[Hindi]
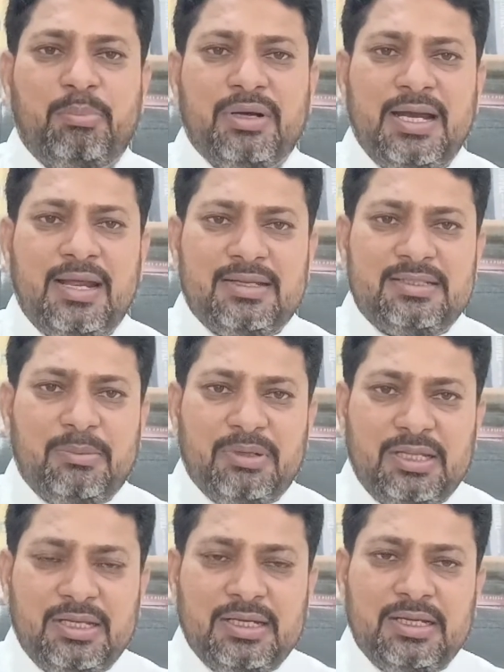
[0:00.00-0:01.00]
बग़ैर
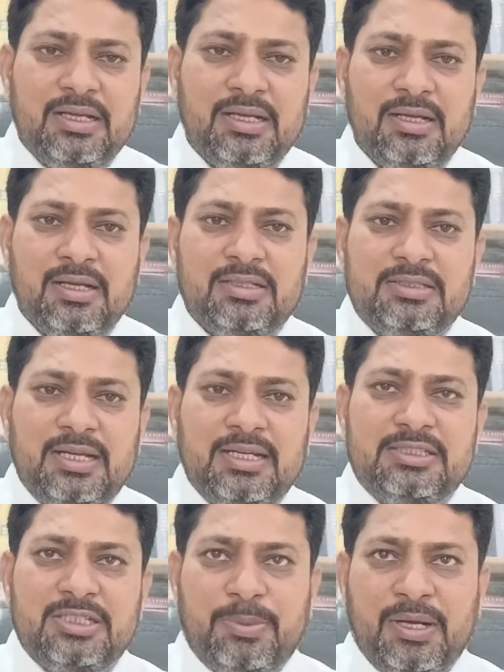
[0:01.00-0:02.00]
रजामंदी के
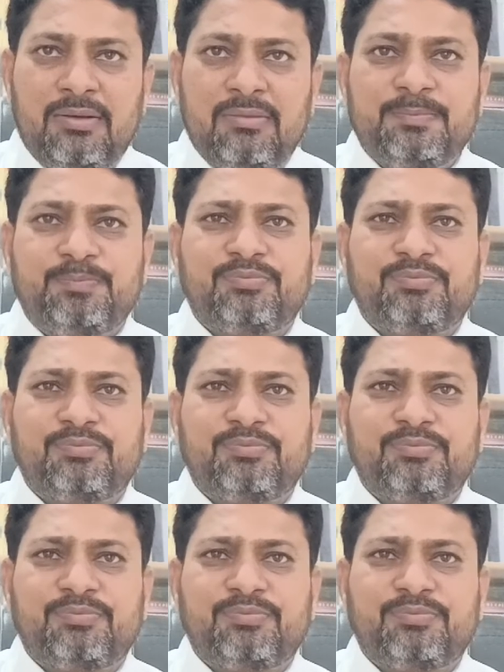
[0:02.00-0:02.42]
यानी जबरन